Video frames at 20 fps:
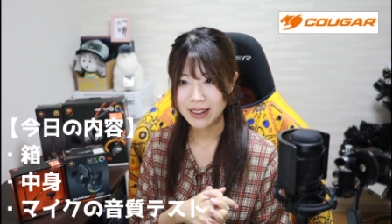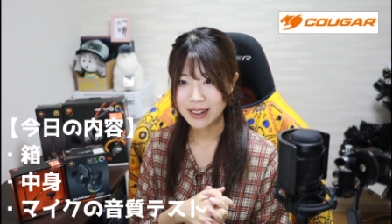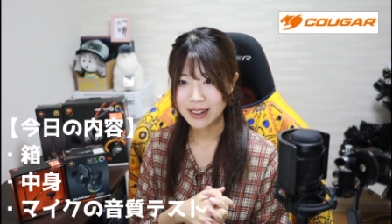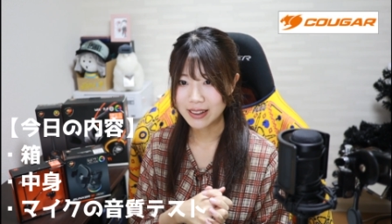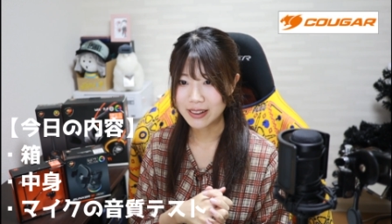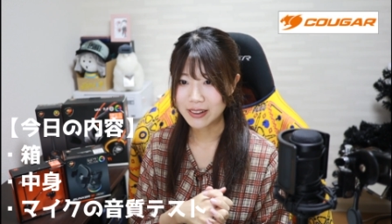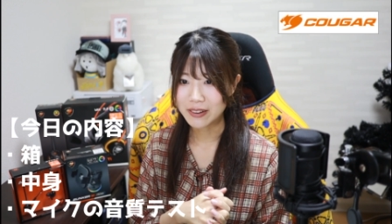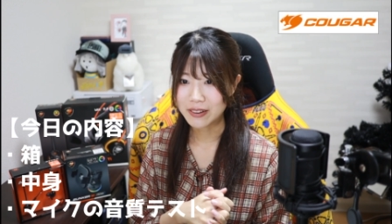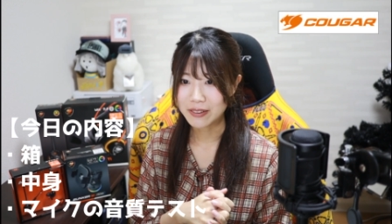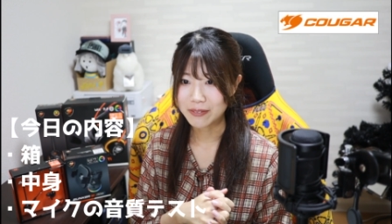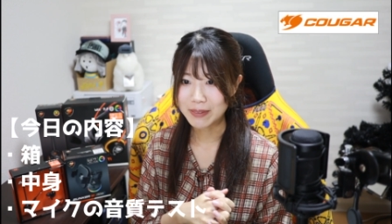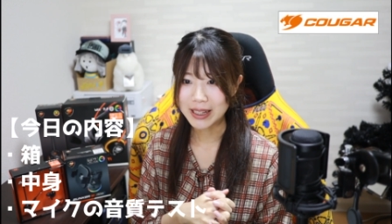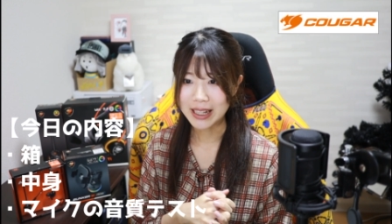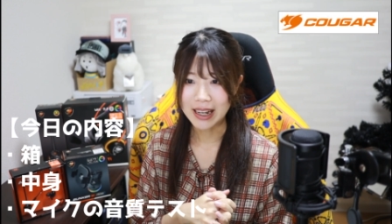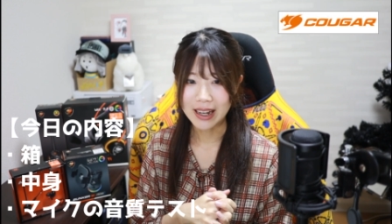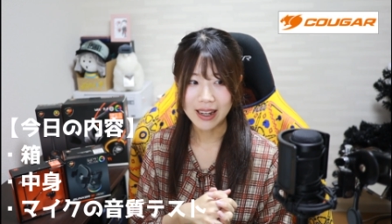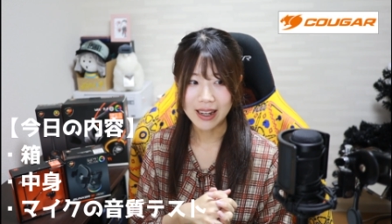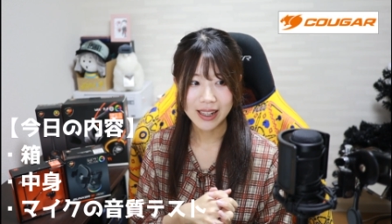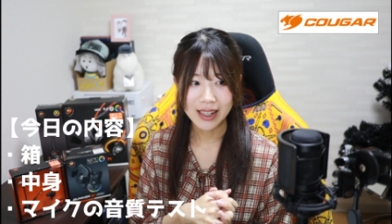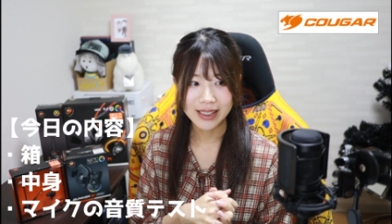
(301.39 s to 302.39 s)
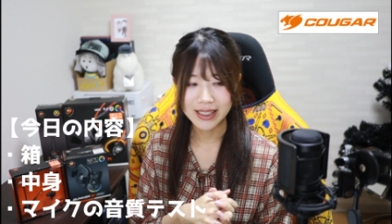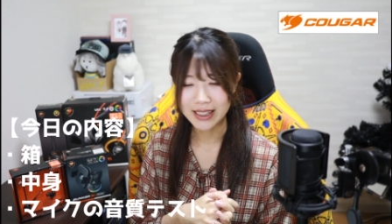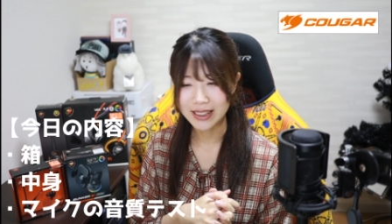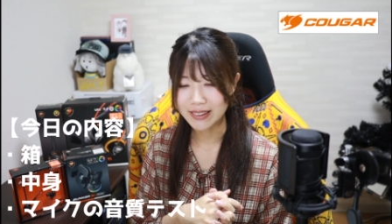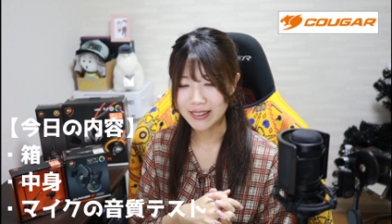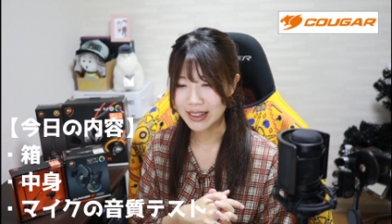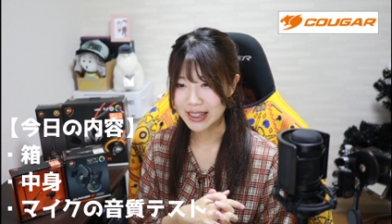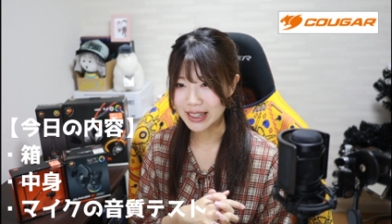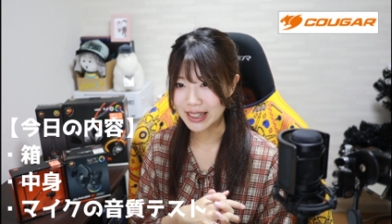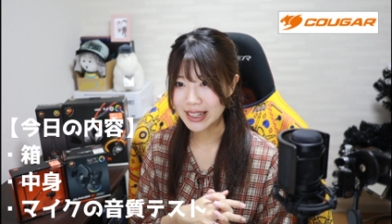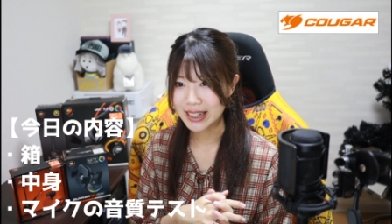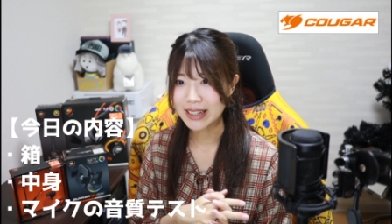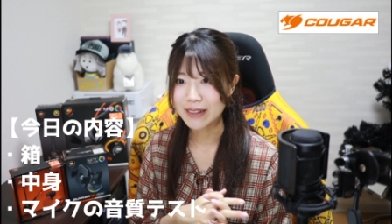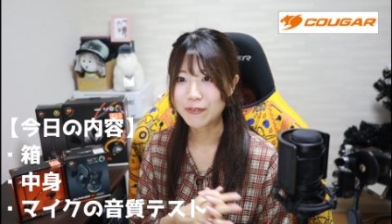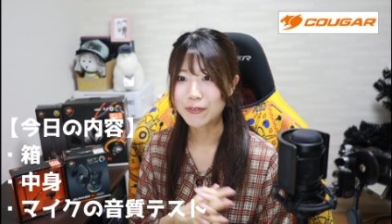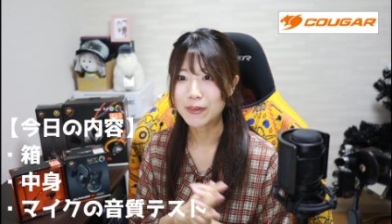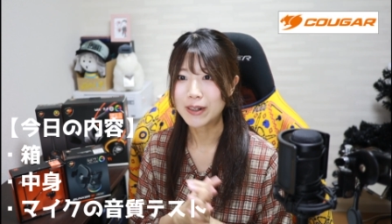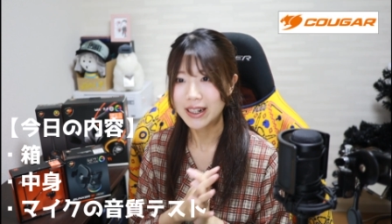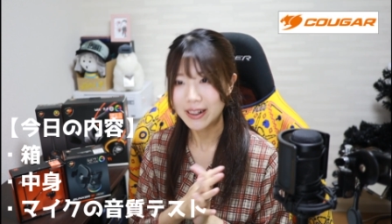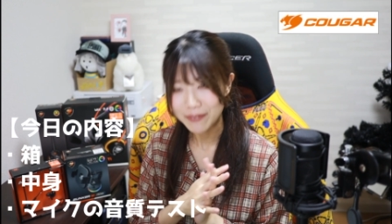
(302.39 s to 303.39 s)
また配信とかで聞いて
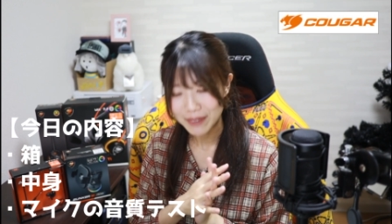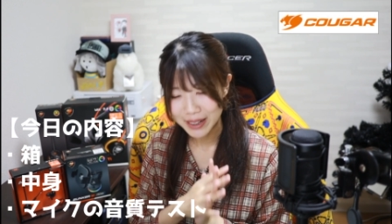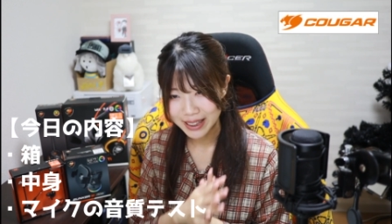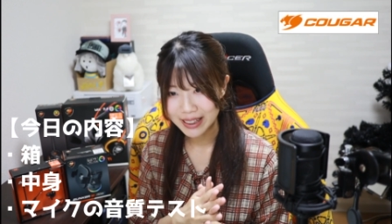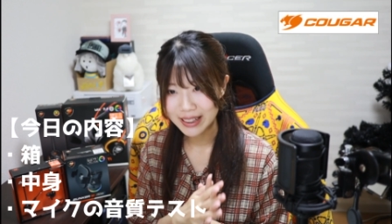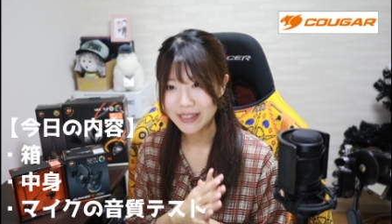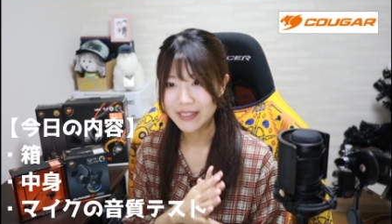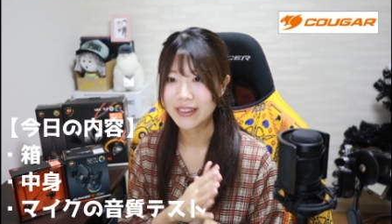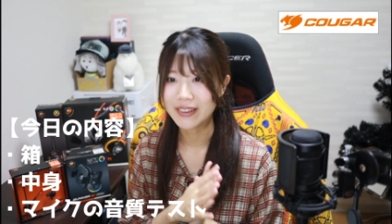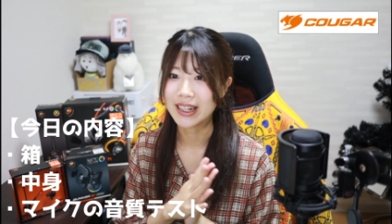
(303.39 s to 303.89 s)
もらえればっていうよう